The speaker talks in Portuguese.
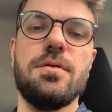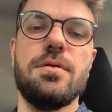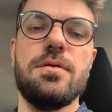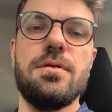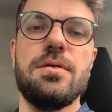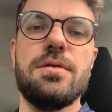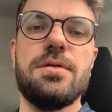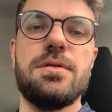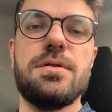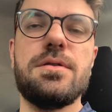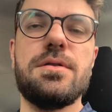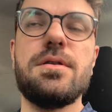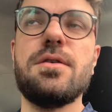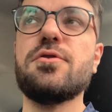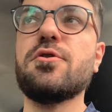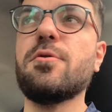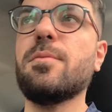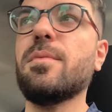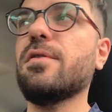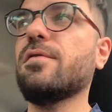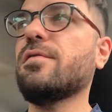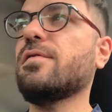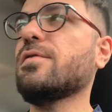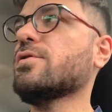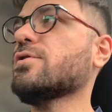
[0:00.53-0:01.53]
Sejam
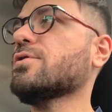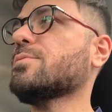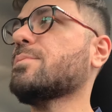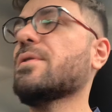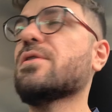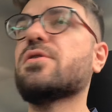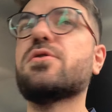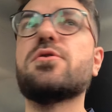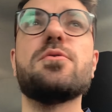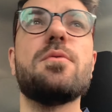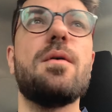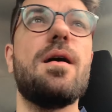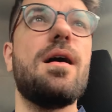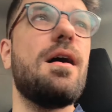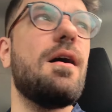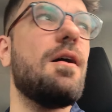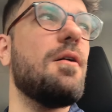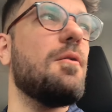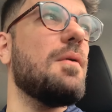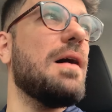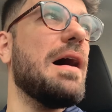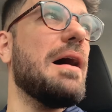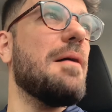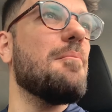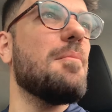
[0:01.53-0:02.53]
bem-vindos,
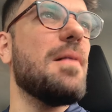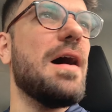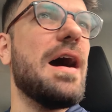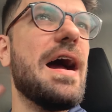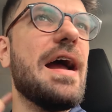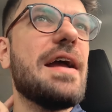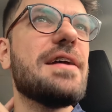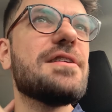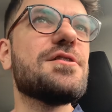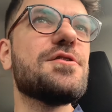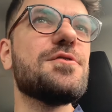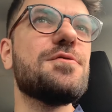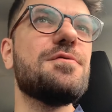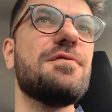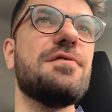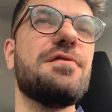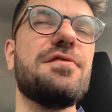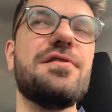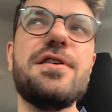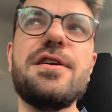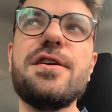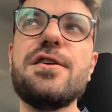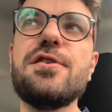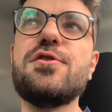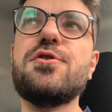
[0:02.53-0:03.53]
pessoal, a mais um
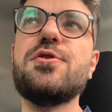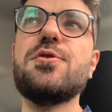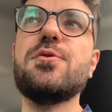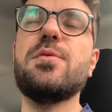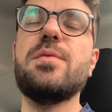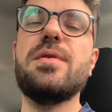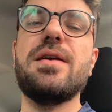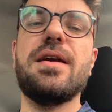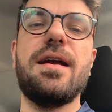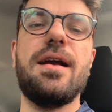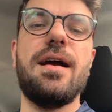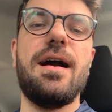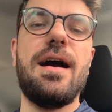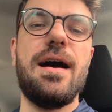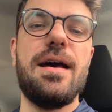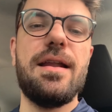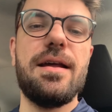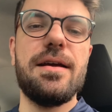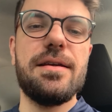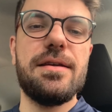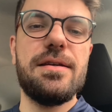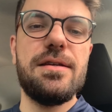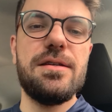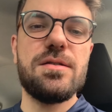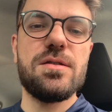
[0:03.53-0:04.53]
vídeo. E, cara,
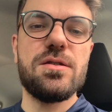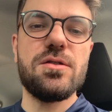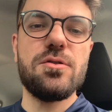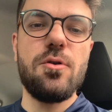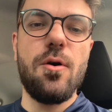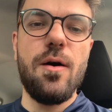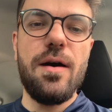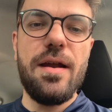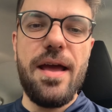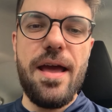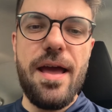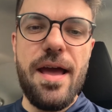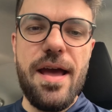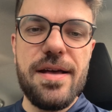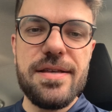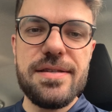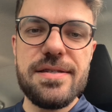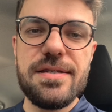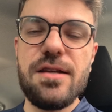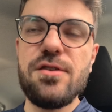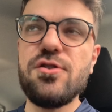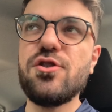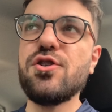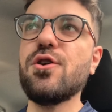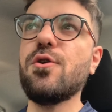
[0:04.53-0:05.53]
que história é
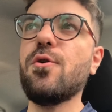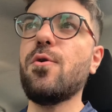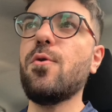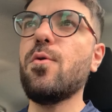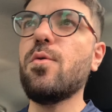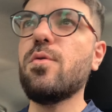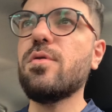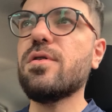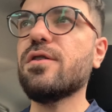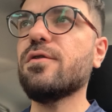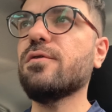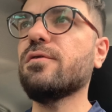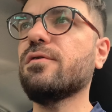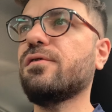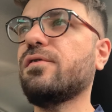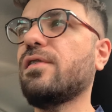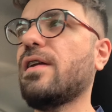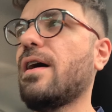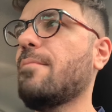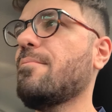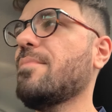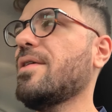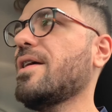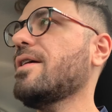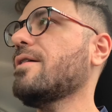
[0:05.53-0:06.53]
essa de Hulk no
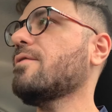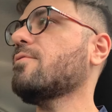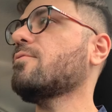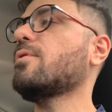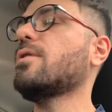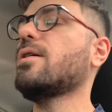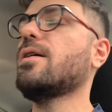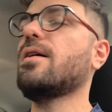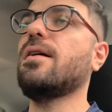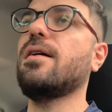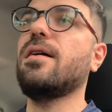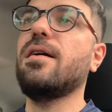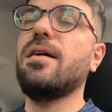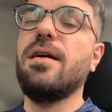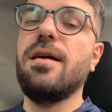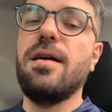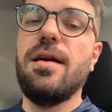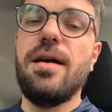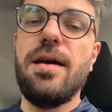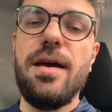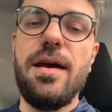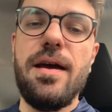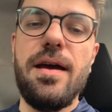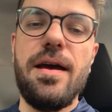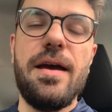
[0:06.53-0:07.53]
Flamengo?
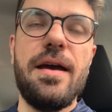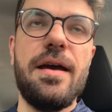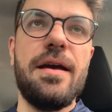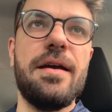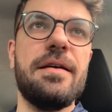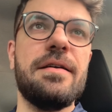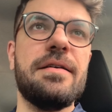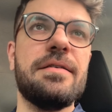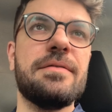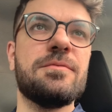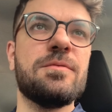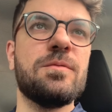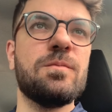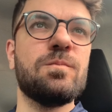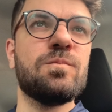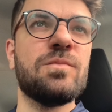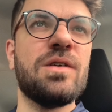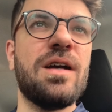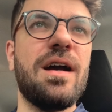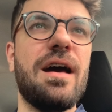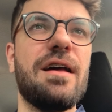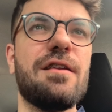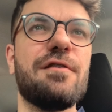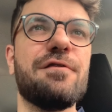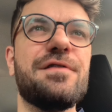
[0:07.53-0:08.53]
É, e,
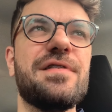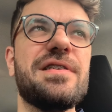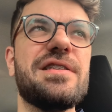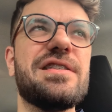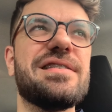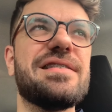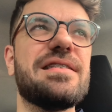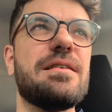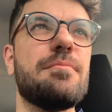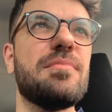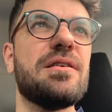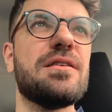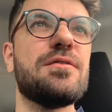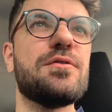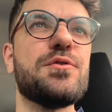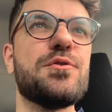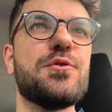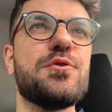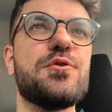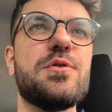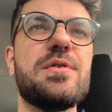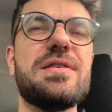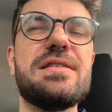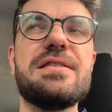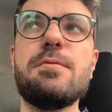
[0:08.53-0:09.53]
cara, no fim de semana
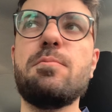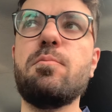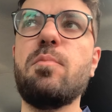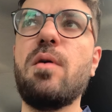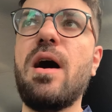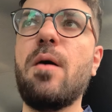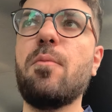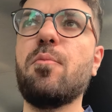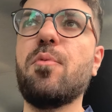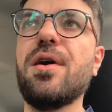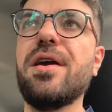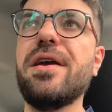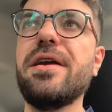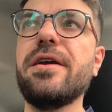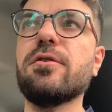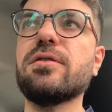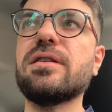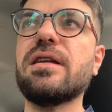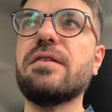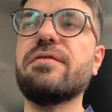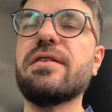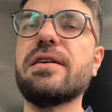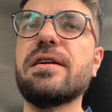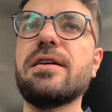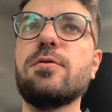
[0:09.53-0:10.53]
surgiu esse papo aí. Eu
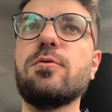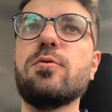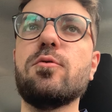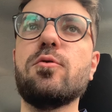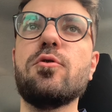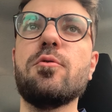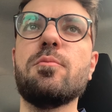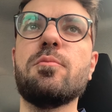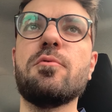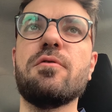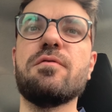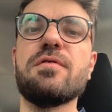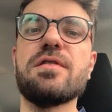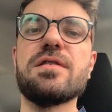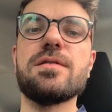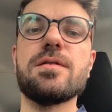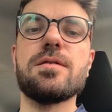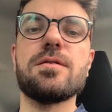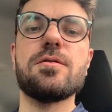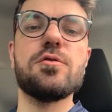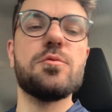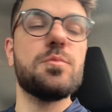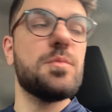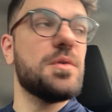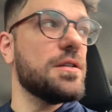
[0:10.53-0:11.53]
tava aqui no grupo conversando
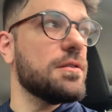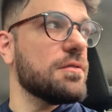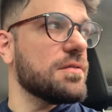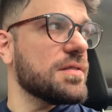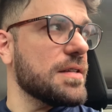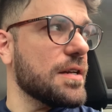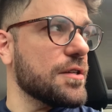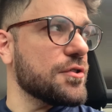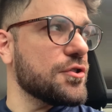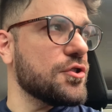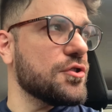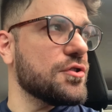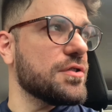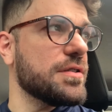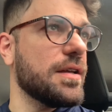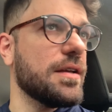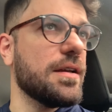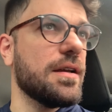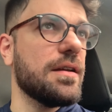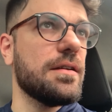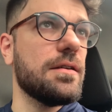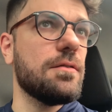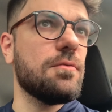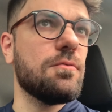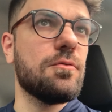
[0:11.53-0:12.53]
com os meninos, né? A gente tem
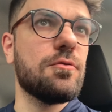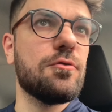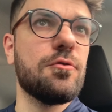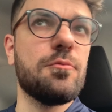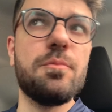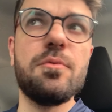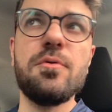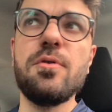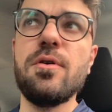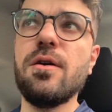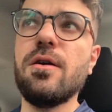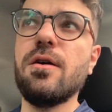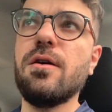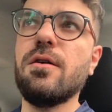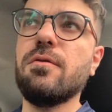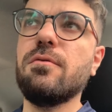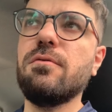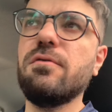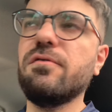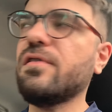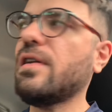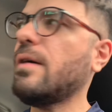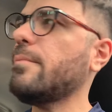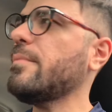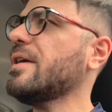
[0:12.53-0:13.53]
aí um grupo com
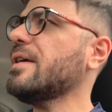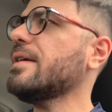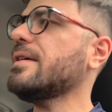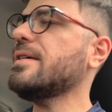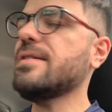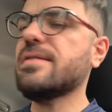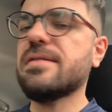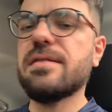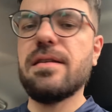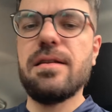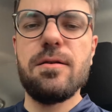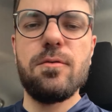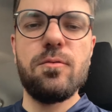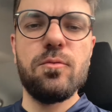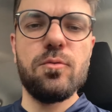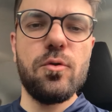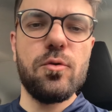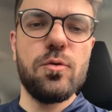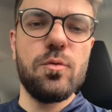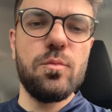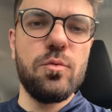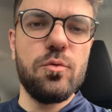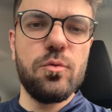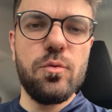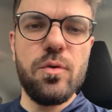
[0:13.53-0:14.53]
flamenguista, né? Com
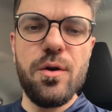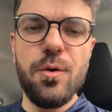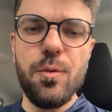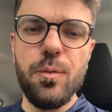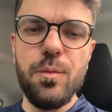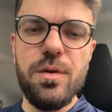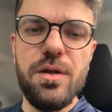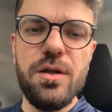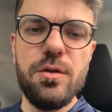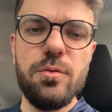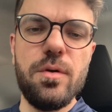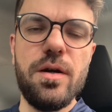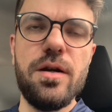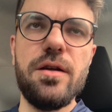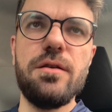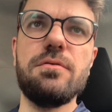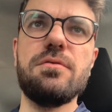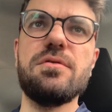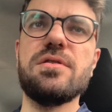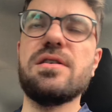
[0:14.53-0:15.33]
todo mundo reunido aí, dos